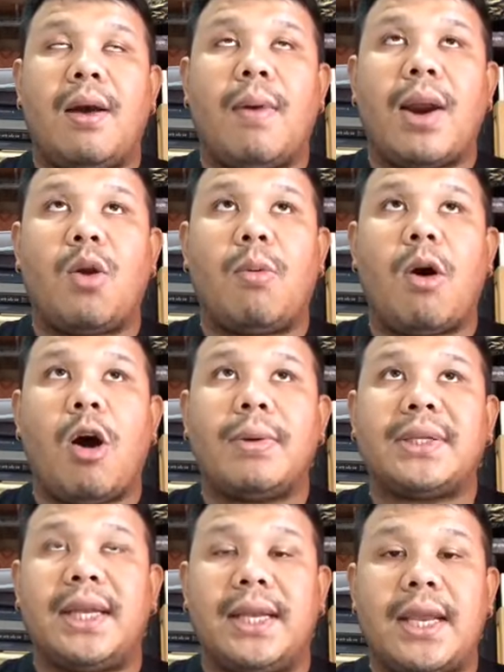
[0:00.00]
วัดหลวงพ่อป
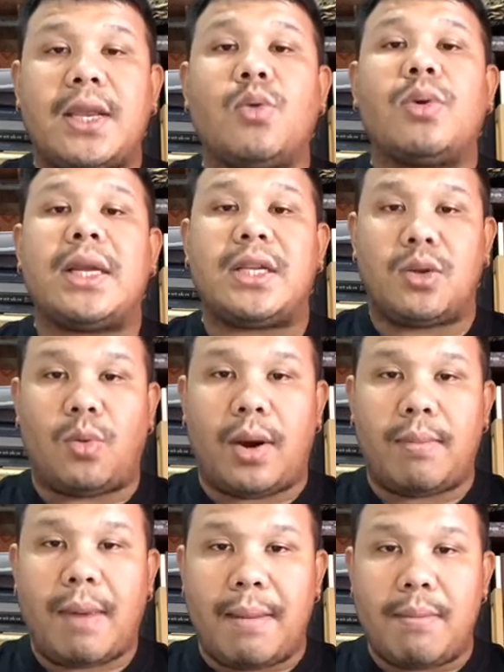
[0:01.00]
ระสีเนี่ยอยู่ในสวน
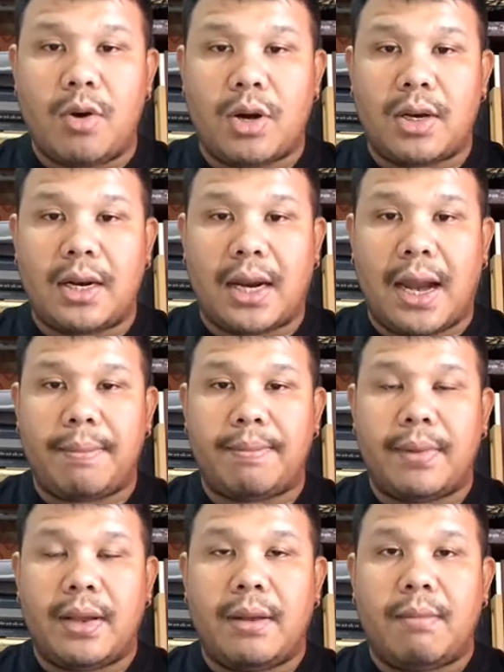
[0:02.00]
บางมดนะครับ
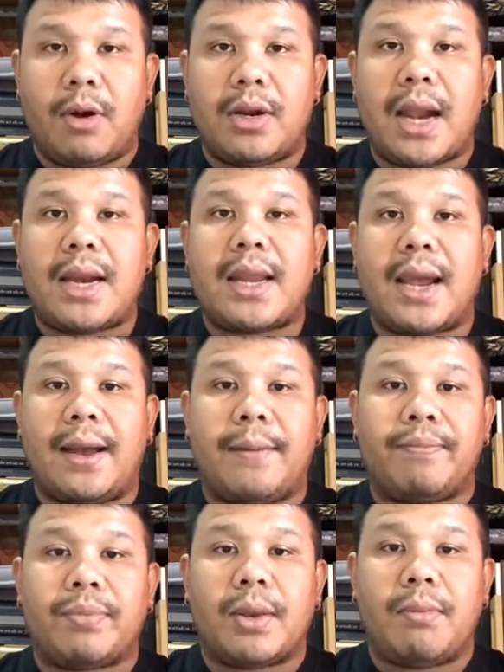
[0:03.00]
เพราะฉะนั้นเนี่ย
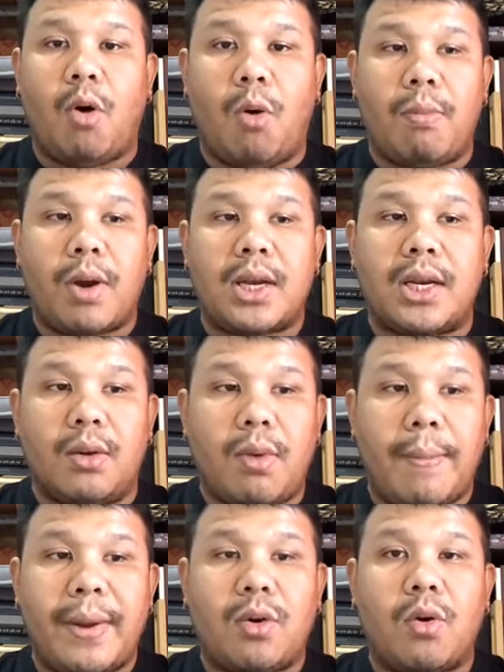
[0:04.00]
ผมก็ถือ
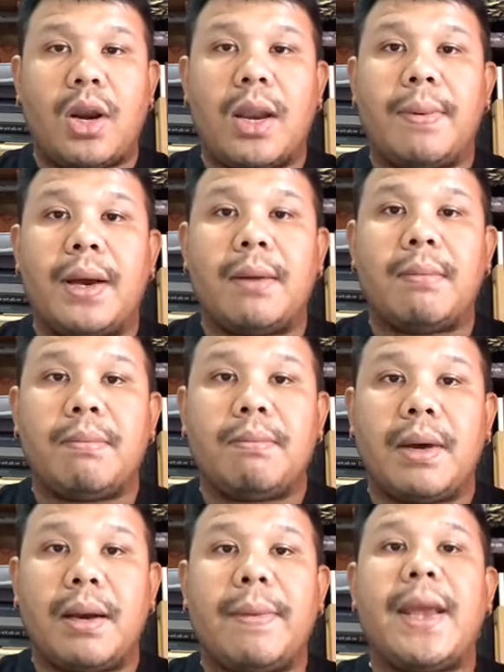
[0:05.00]
ว่าเป็นคนในพื้น
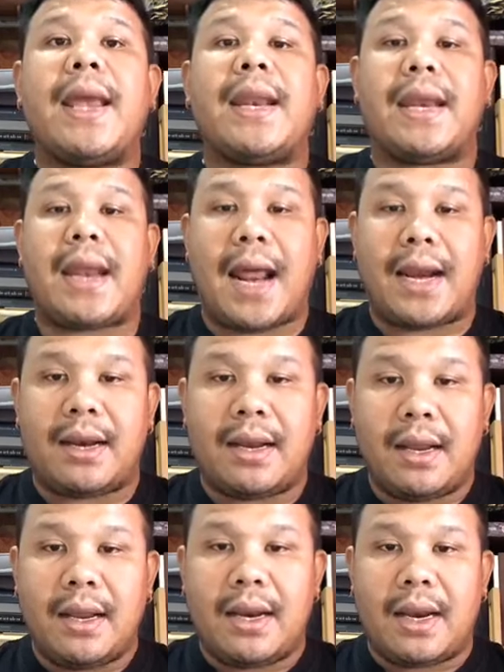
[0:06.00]
พื้นเพในนั้น
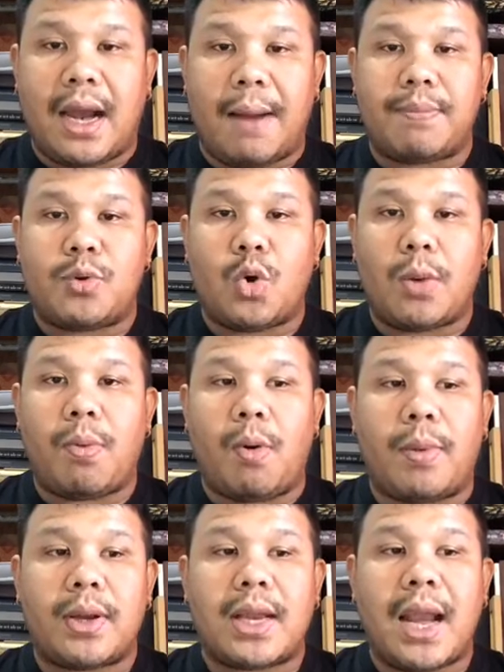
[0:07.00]
นะครับชวดผม
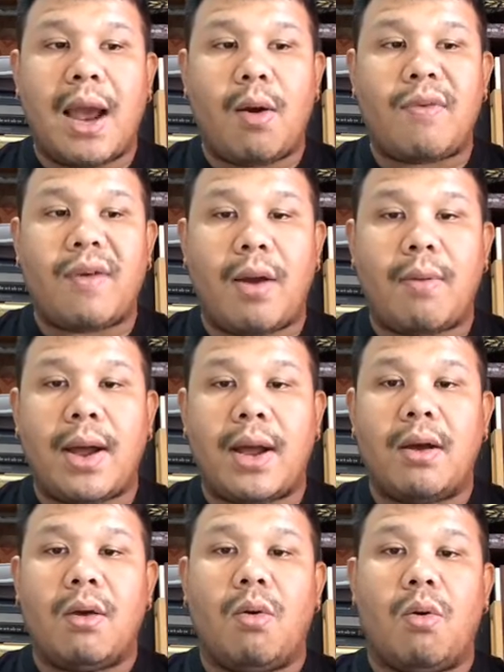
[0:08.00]
ก็จะเล่าให้ฟังว่า
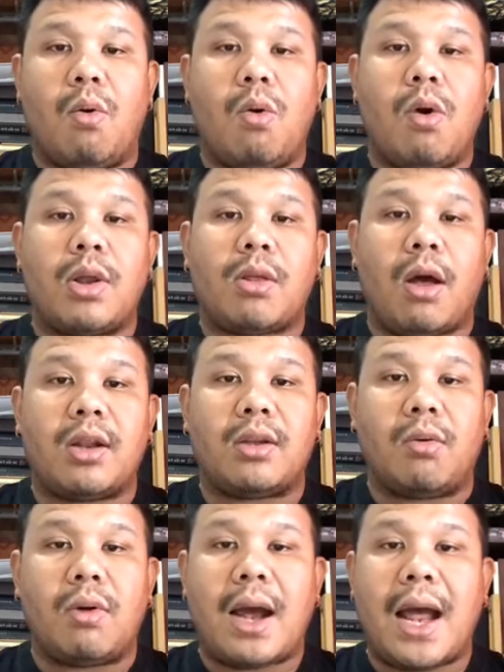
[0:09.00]
โอ้ยตอน
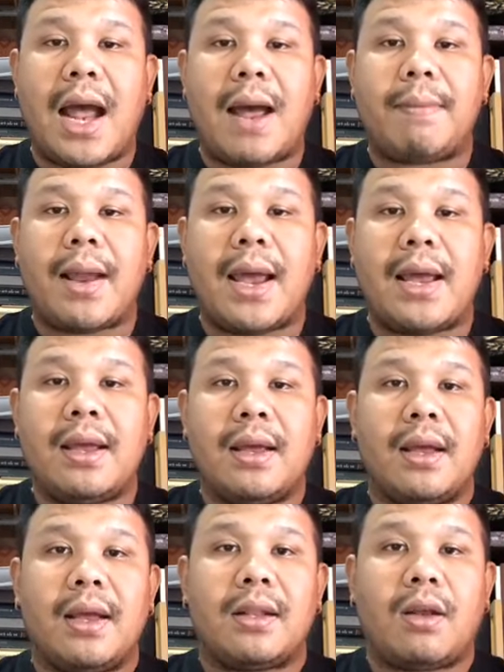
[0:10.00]
สงครามนะ
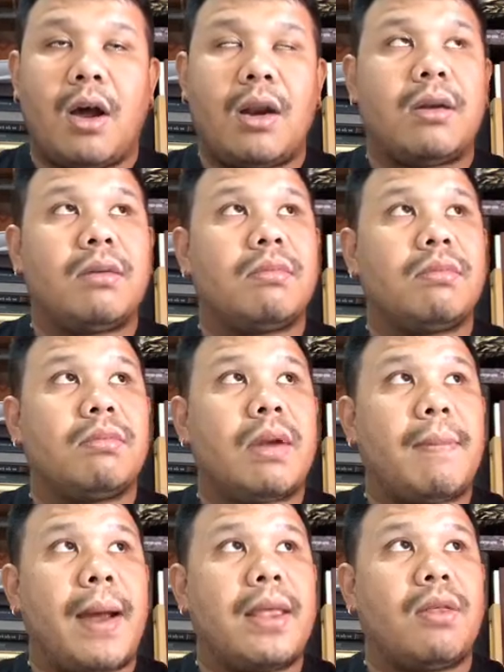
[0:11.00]
ตอนส
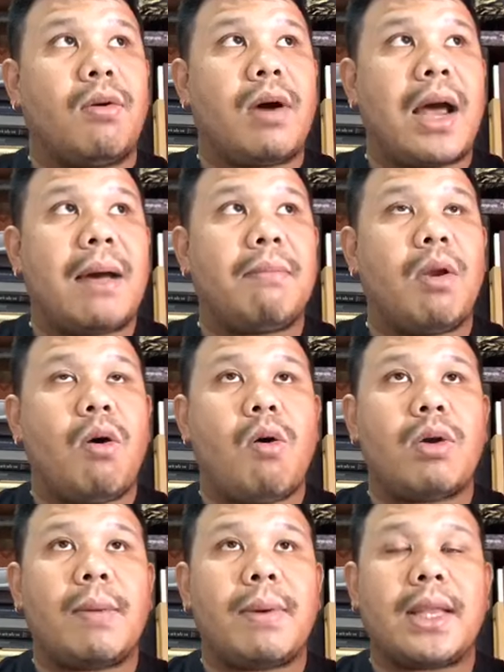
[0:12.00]
มัยสงครามโลก
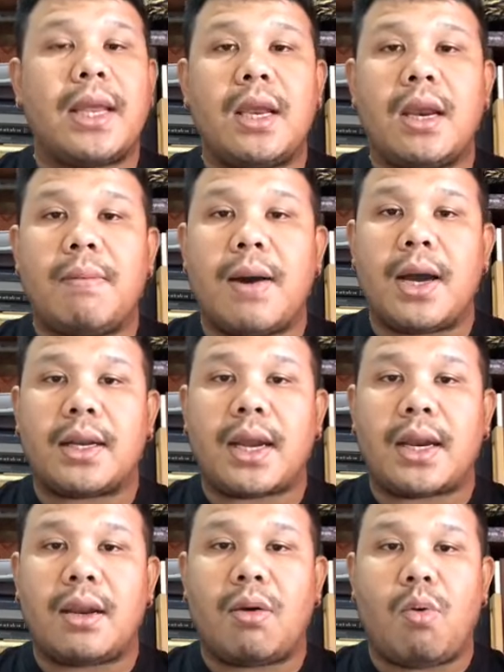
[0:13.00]
นะมาทิ้งระเบิด กั
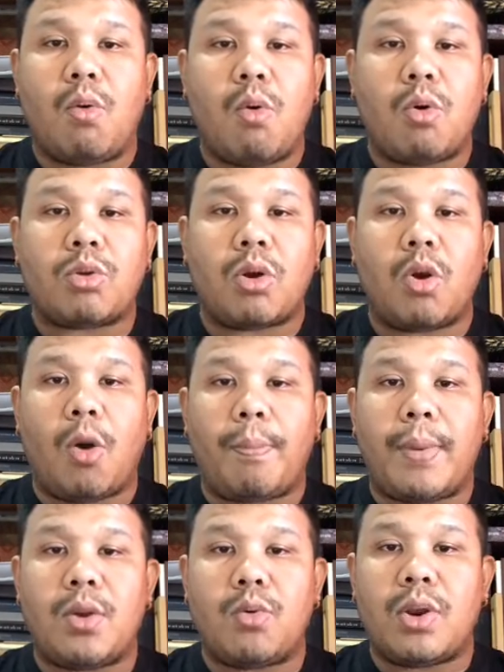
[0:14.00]
นเนี่ยหูต้องหลบ
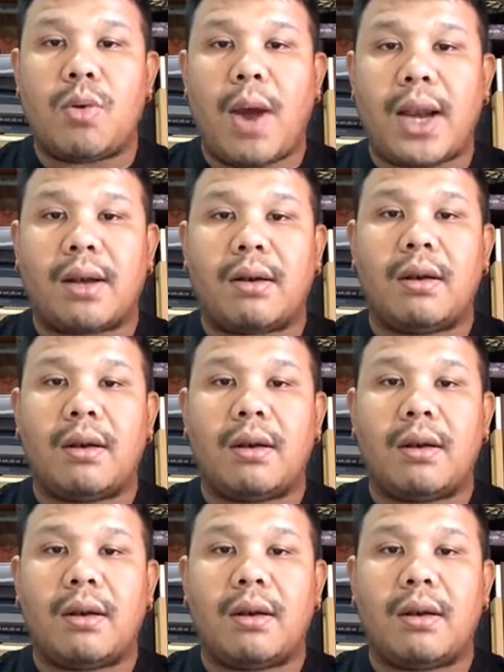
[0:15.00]
ไปอยู่ที่วัด